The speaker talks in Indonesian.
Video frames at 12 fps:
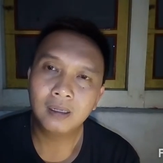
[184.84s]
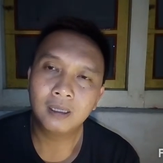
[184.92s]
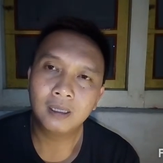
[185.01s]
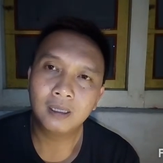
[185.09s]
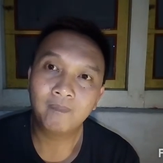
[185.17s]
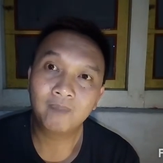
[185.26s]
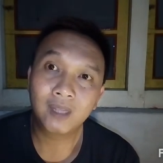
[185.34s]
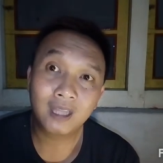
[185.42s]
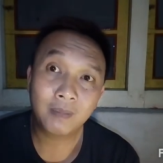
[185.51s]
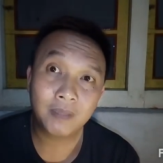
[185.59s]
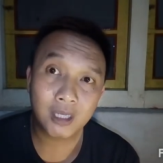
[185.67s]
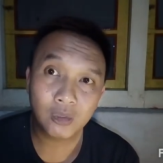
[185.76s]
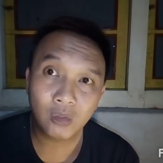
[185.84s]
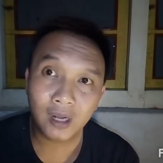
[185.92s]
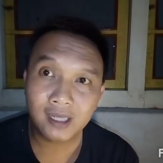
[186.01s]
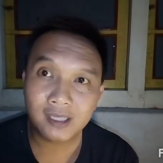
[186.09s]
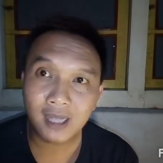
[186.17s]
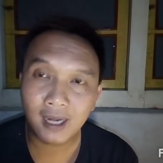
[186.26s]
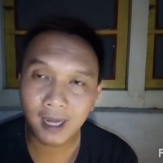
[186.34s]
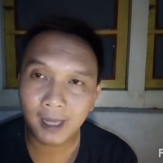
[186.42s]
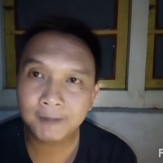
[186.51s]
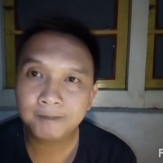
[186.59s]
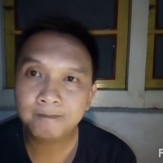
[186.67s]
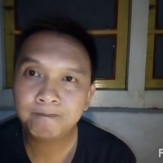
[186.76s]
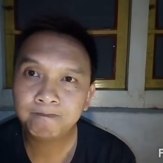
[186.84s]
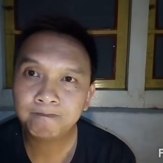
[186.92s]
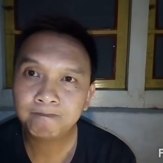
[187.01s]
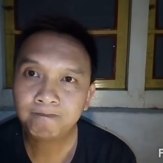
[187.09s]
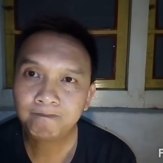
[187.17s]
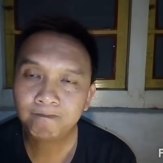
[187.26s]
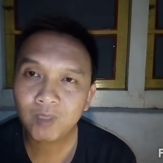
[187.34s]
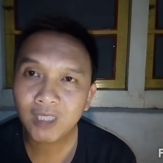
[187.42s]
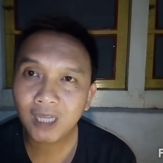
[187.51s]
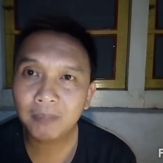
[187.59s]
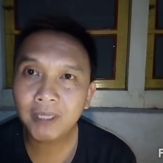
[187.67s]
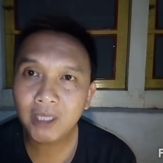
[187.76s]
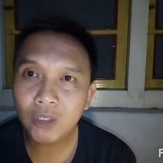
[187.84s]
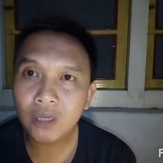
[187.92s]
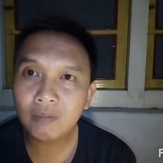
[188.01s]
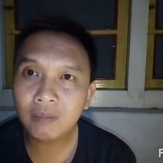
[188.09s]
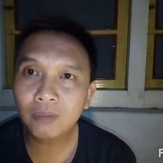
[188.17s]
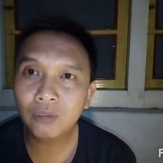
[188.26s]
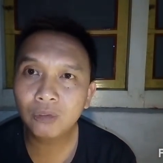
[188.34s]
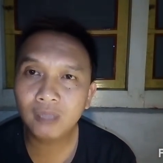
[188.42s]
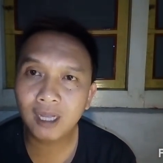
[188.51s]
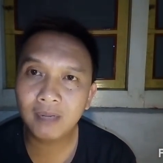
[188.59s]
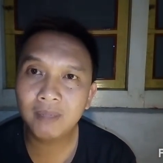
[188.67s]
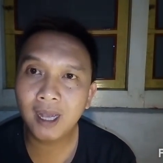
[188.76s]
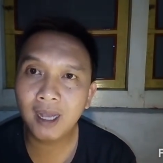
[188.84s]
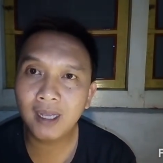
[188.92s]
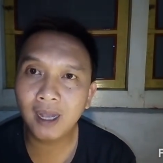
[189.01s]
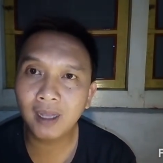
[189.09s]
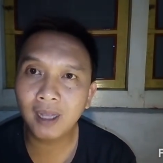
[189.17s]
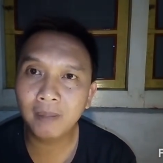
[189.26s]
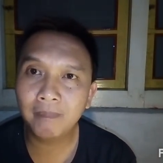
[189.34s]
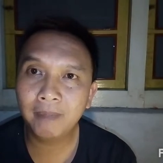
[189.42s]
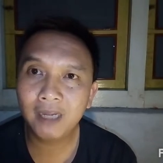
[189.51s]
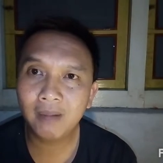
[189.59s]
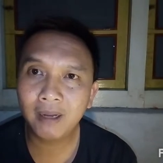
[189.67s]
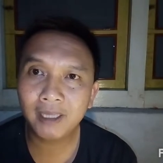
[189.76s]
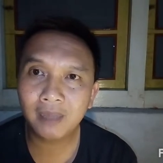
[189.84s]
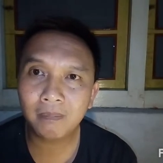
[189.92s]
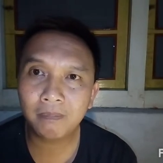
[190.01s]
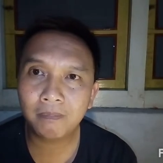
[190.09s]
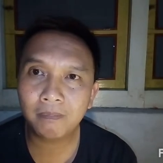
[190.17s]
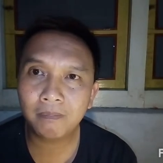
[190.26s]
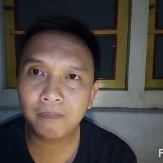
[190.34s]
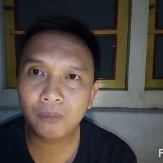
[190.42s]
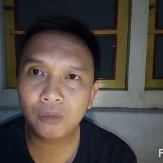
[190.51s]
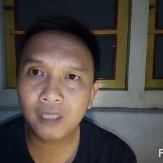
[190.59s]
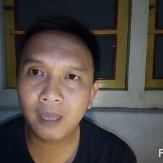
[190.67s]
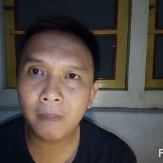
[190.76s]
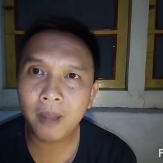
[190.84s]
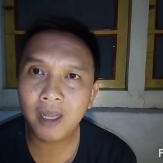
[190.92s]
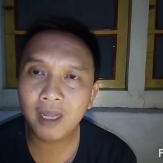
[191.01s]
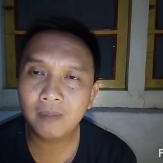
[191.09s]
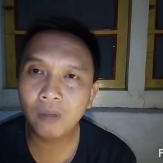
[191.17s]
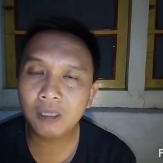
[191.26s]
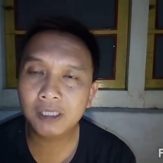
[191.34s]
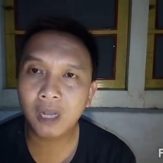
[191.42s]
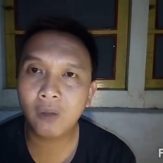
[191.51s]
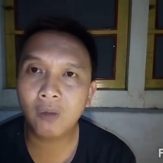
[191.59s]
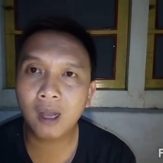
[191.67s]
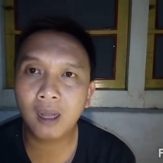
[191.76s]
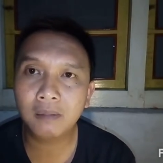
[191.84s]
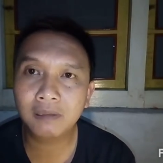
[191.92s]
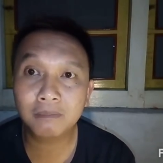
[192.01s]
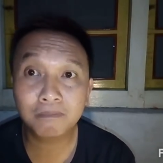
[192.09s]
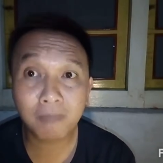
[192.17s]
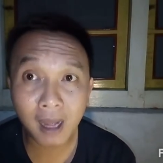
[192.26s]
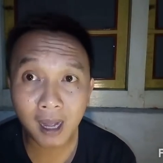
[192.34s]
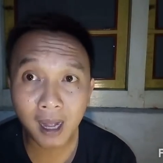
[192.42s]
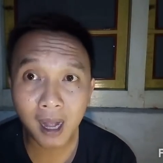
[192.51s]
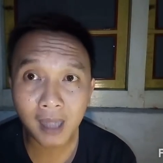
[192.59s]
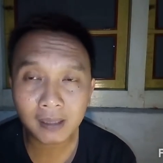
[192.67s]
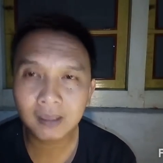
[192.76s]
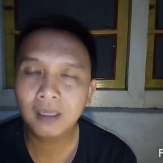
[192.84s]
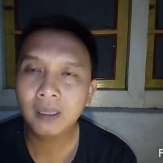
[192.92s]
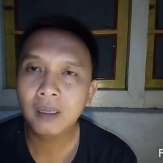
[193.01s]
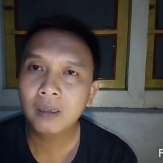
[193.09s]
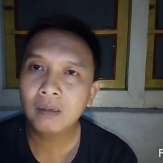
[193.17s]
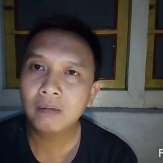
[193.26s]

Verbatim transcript: uh, kita bisa jual di sana. Tapi ini juga membutuhkan biaya ya. Minimal kita punya biaya buat sewa tempat,